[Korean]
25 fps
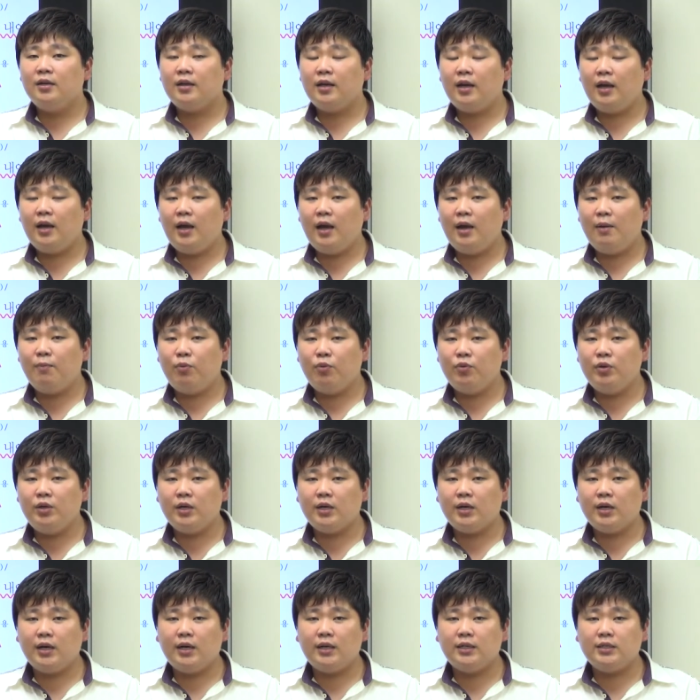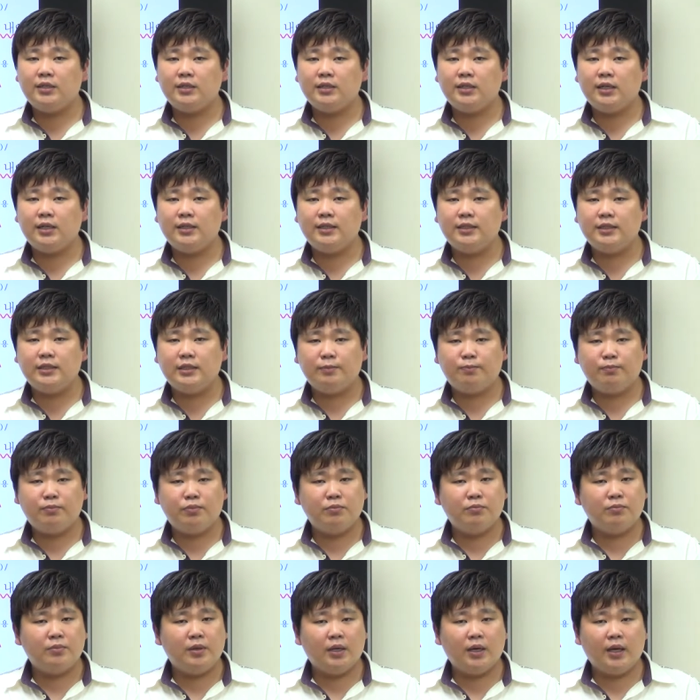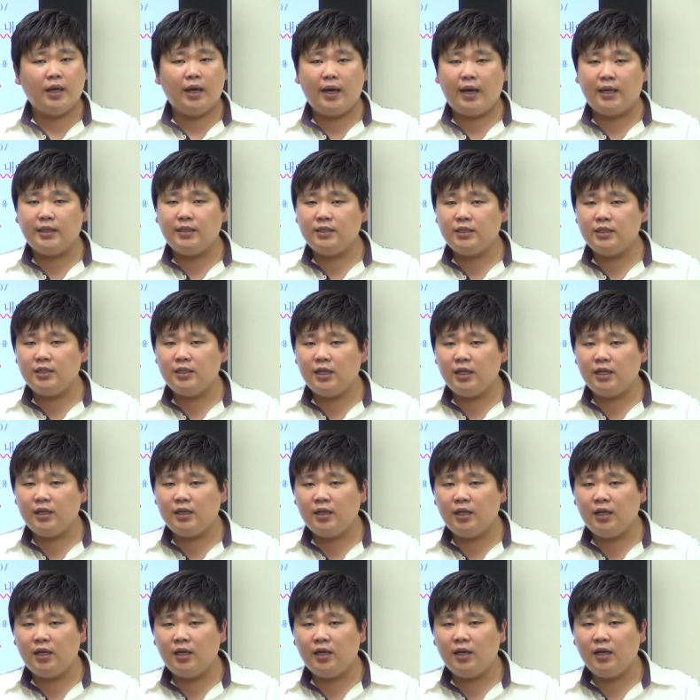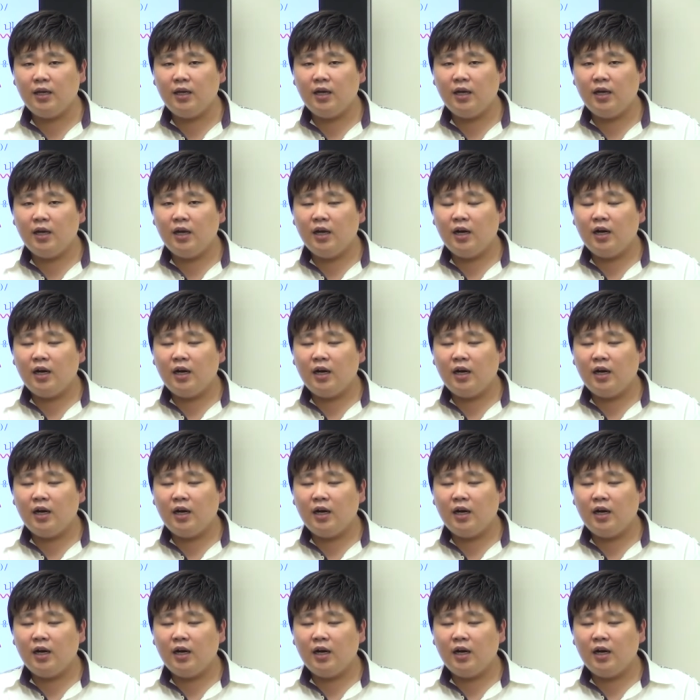깨보니까 시간이 10분밖에 안 지났네